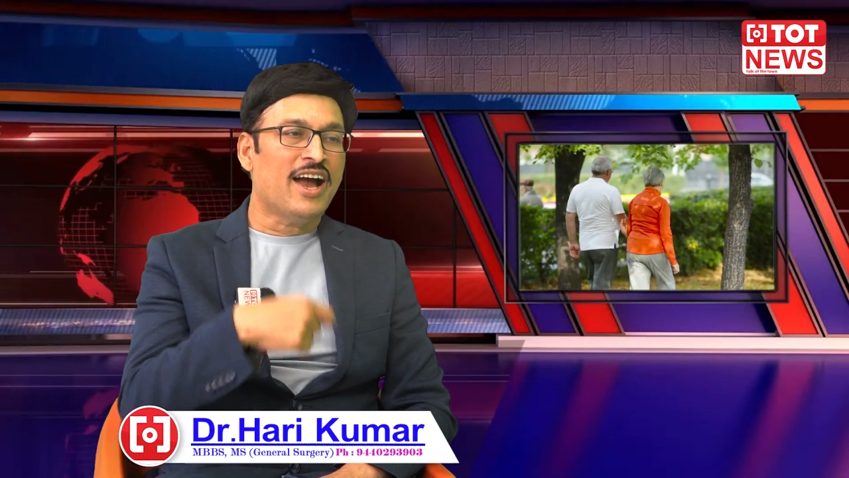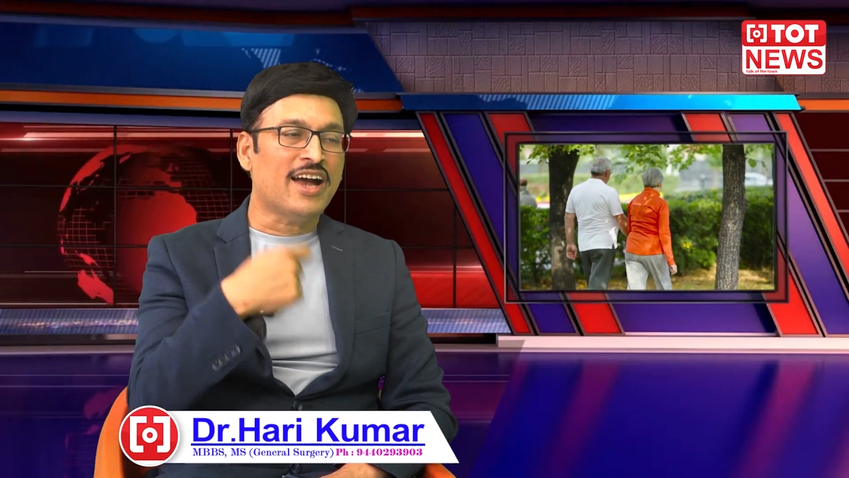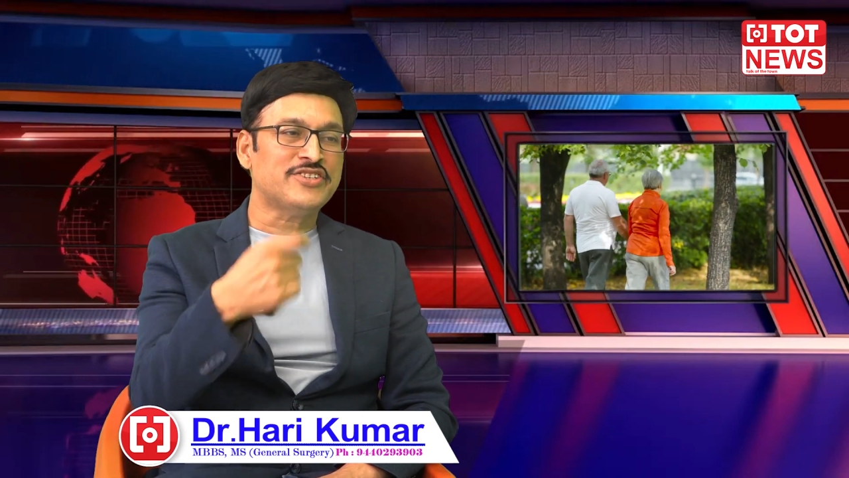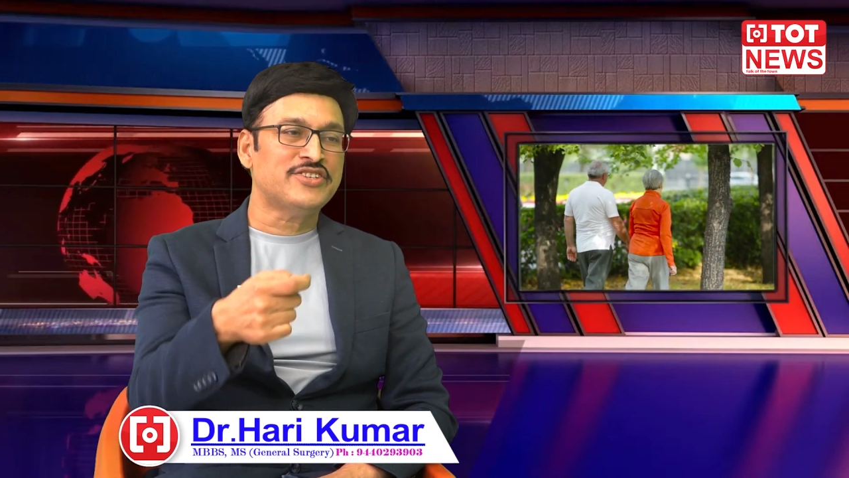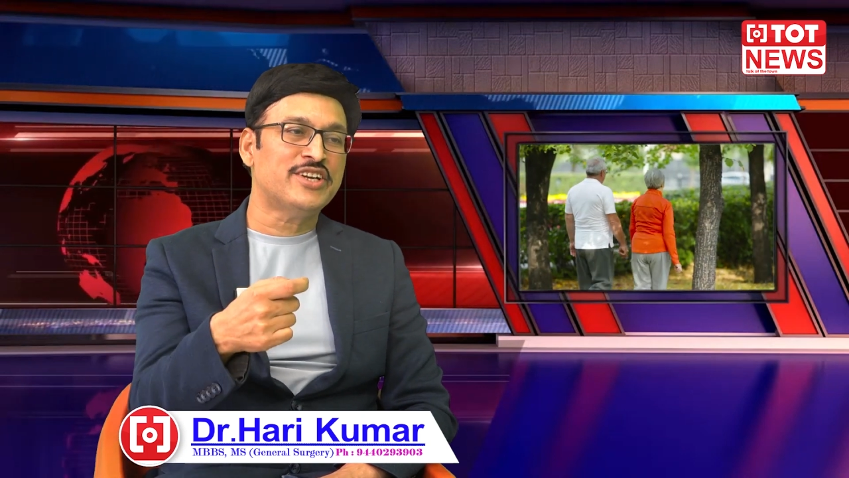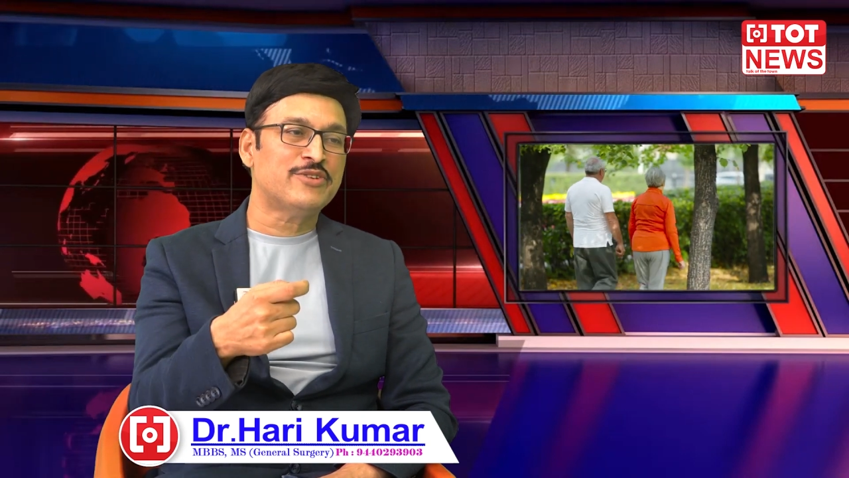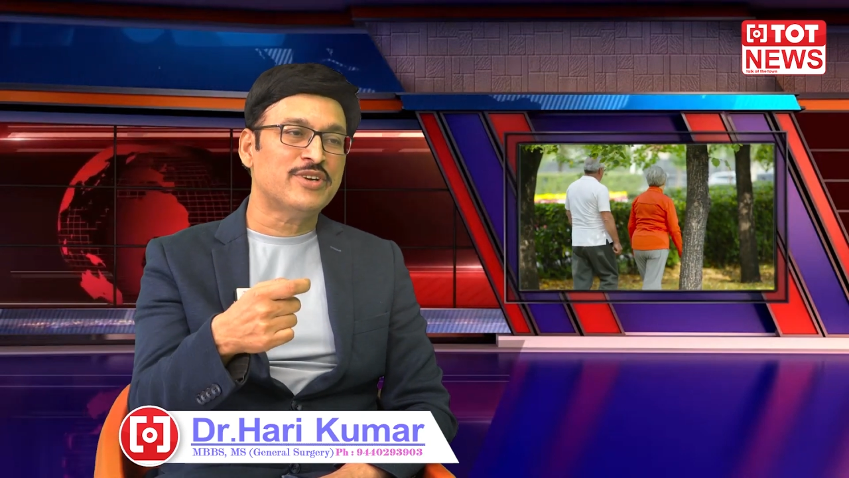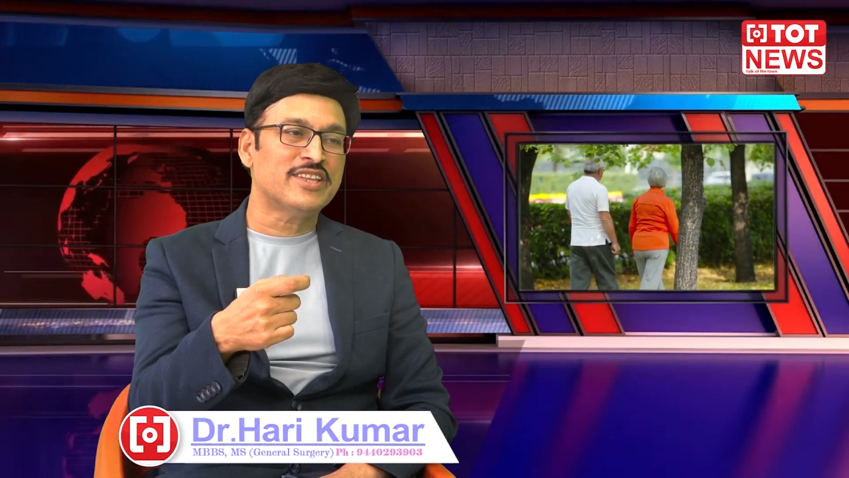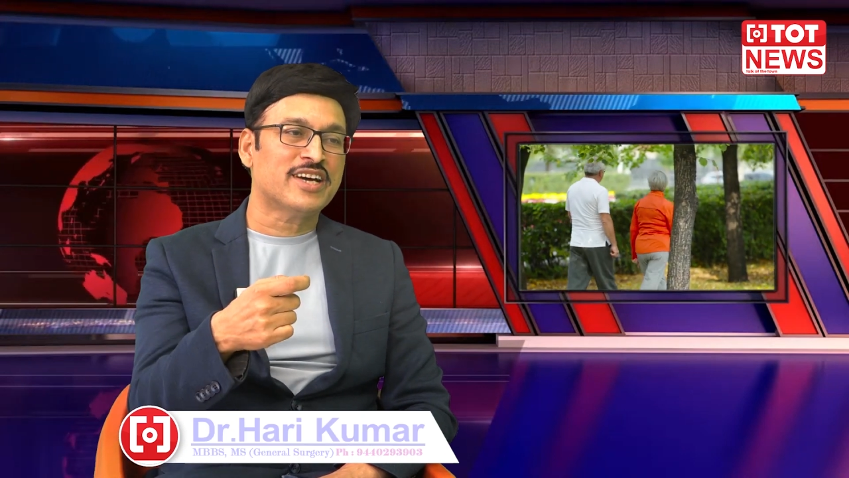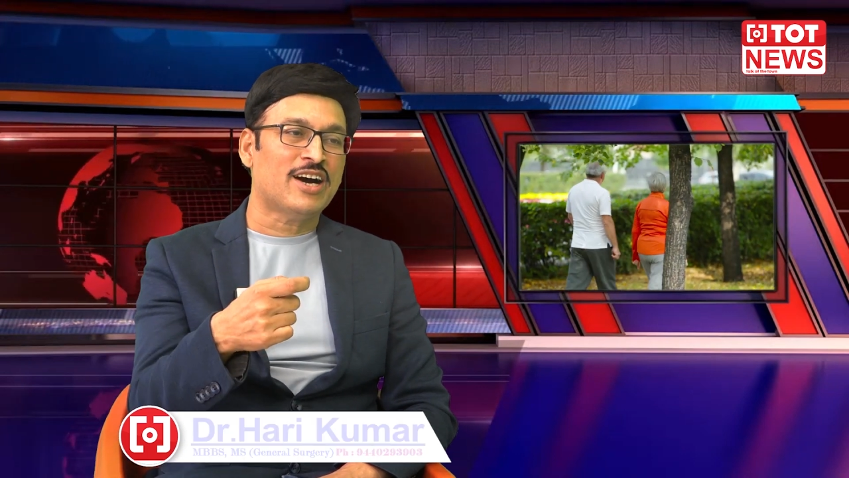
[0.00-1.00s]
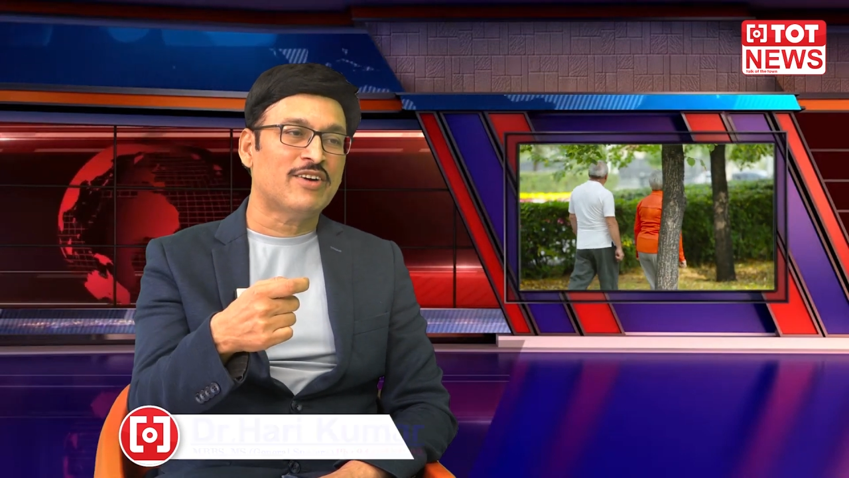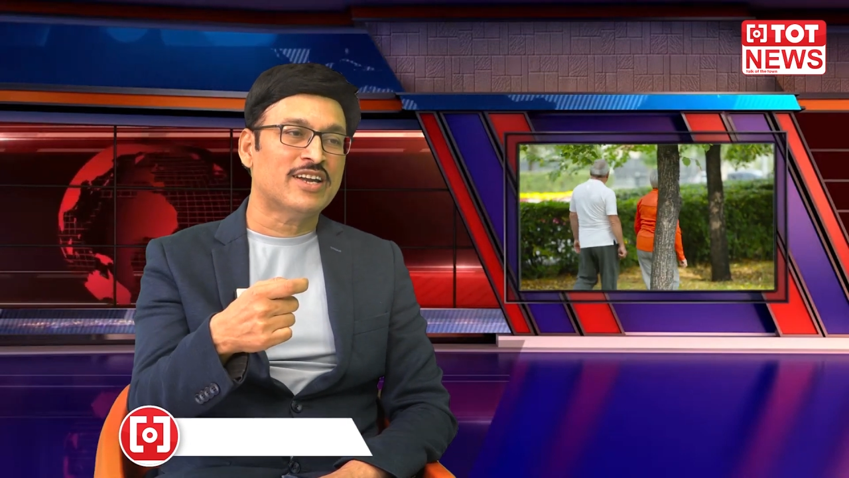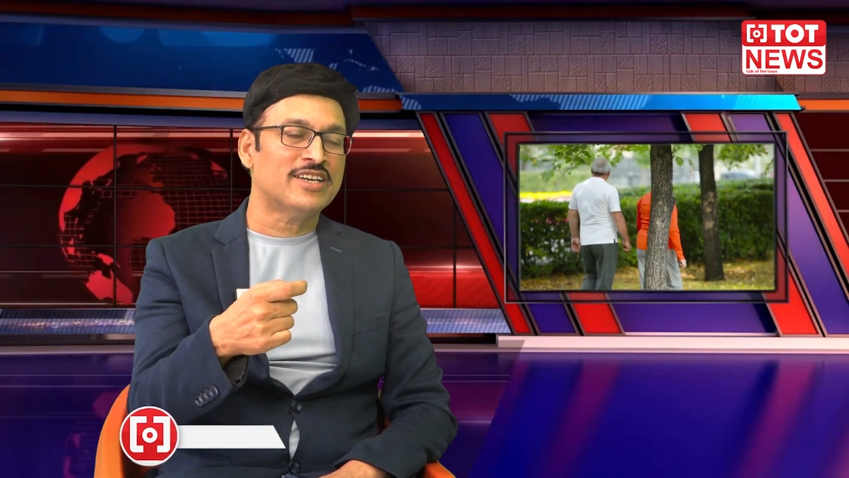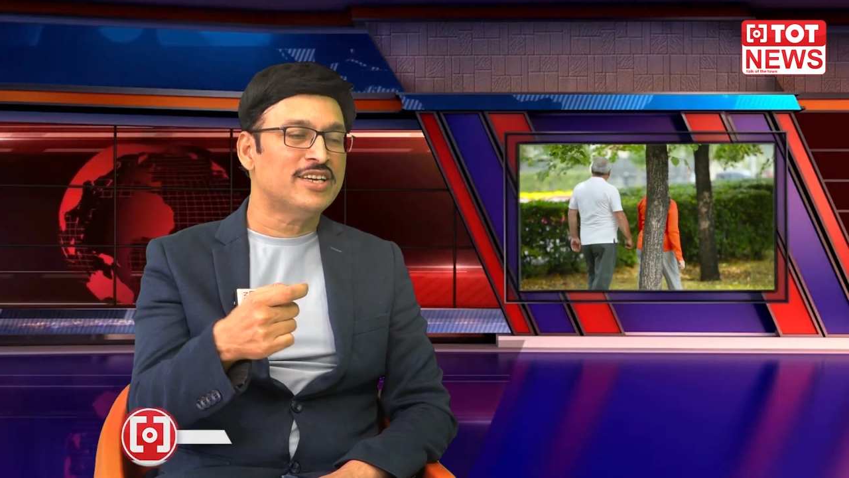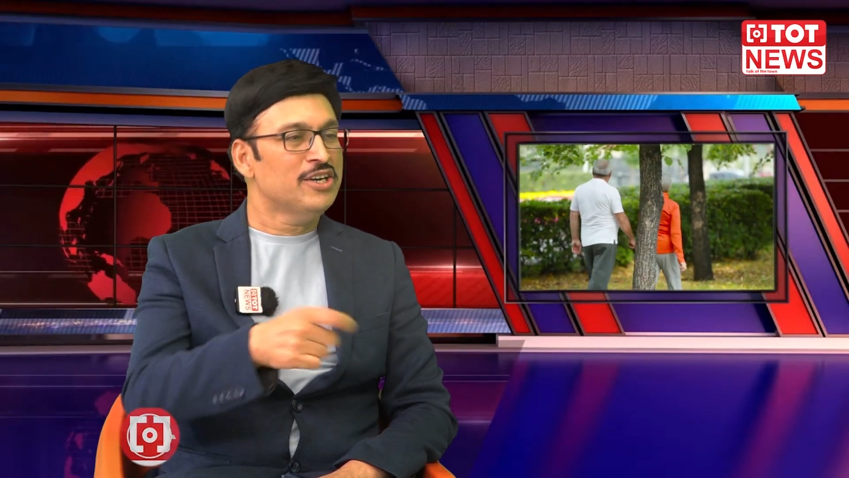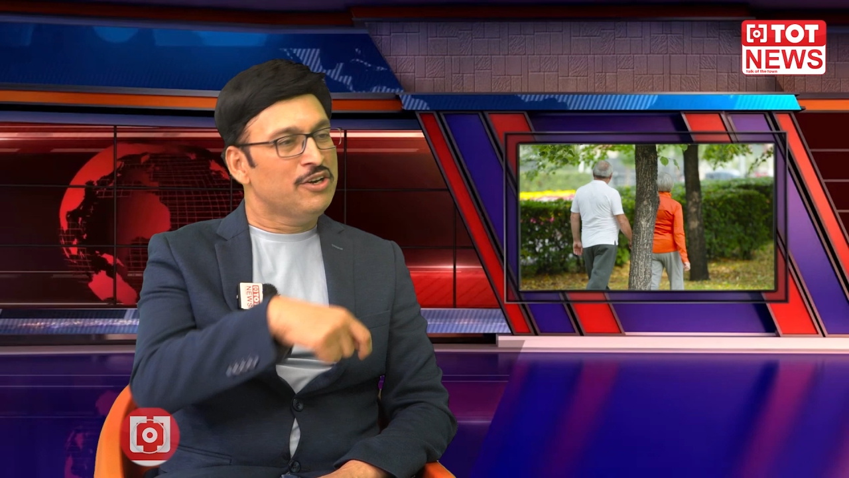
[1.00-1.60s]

యాక్షన్ ఎటువంటిది కావాలని